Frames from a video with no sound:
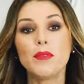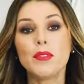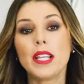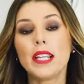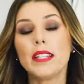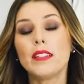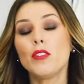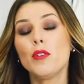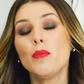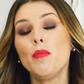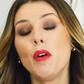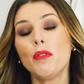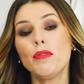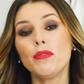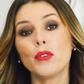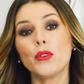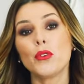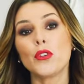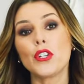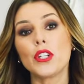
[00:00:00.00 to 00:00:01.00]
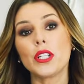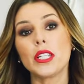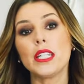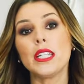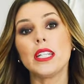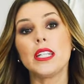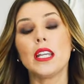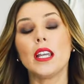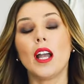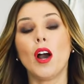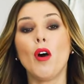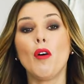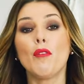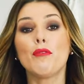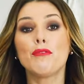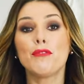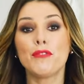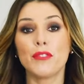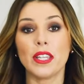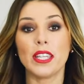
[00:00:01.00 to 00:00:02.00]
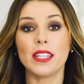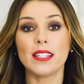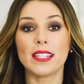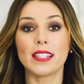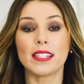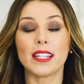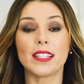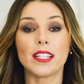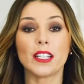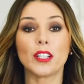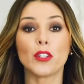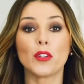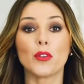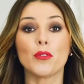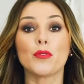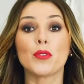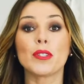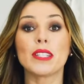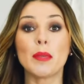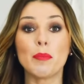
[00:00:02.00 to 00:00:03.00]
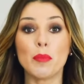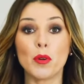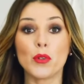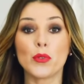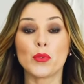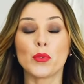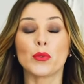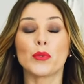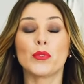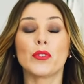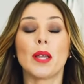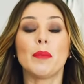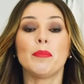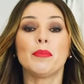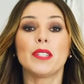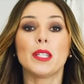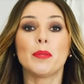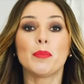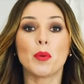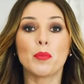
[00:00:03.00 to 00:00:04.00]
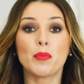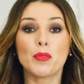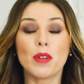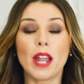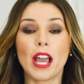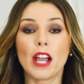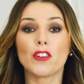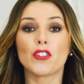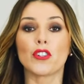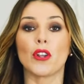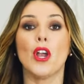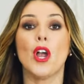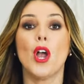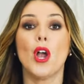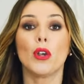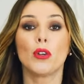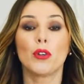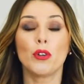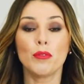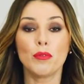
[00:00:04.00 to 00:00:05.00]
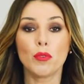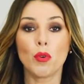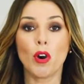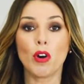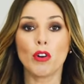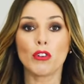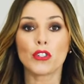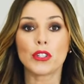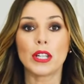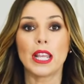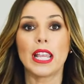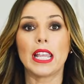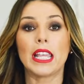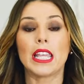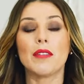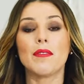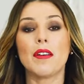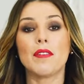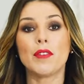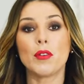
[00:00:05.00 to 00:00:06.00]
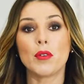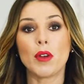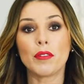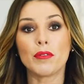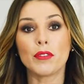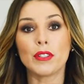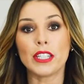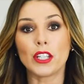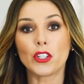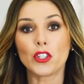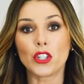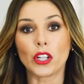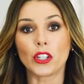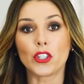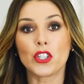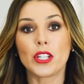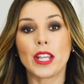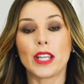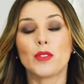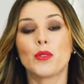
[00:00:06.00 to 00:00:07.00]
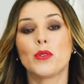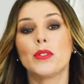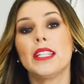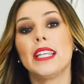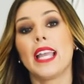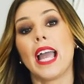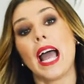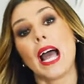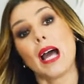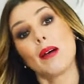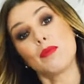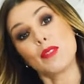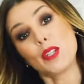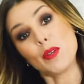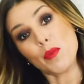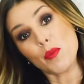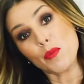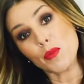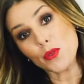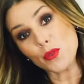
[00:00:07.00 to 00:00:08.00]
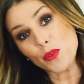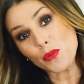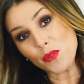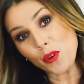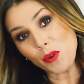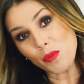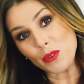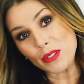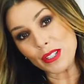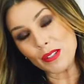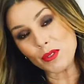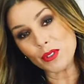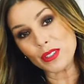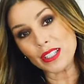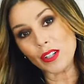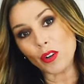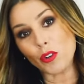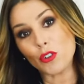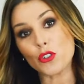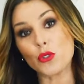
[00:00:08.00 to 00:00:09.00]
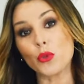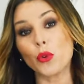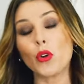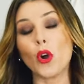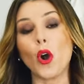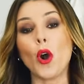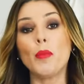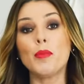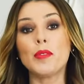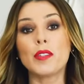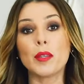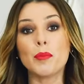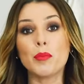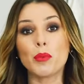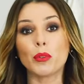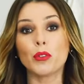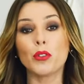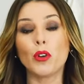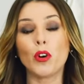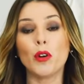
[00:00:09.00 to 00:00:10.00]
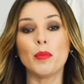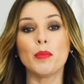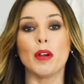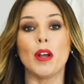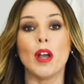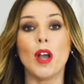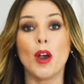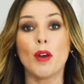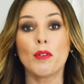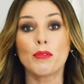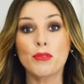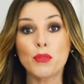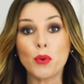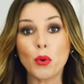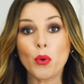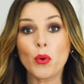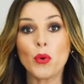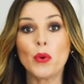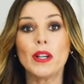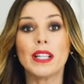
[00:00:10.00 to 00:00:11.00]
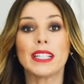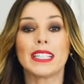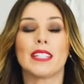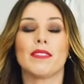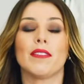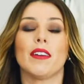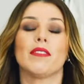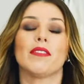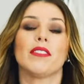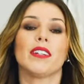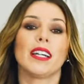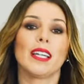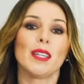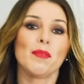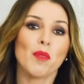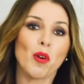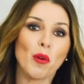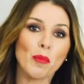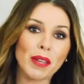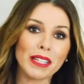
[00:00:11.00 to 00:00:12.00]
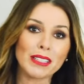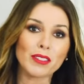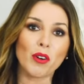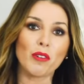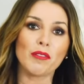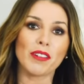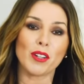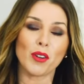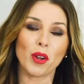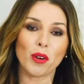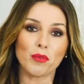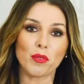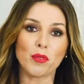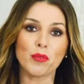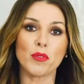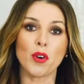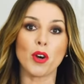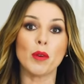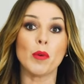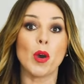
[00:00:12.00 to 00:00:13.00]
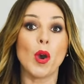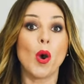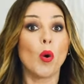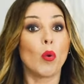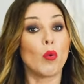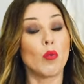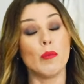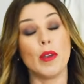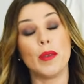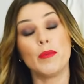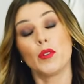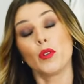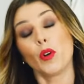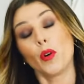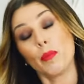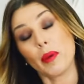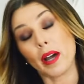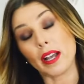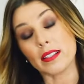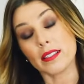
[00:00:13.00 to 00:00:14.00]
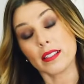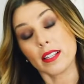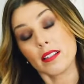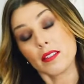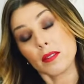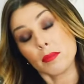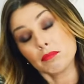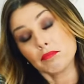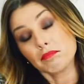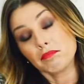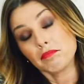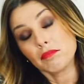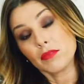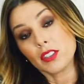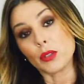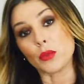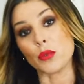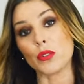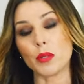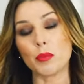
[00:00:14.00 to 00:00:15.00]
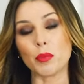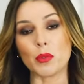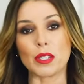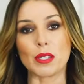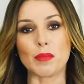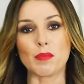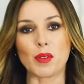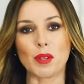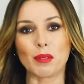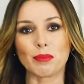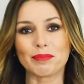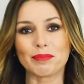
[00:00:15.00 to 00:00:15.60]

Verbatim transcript: vous êtes de morphologie en V, c'est-à-dire que vos épaules sont un petit peu plus larges que vos hanches, il va falloir venir chercher à donner un petit peu plus de forme au niveau des hanches. Donc optez pour une robe fourreau qui va vraiment mettre en valeur vos formes, ou même une robe princesse, c'est aussi possible.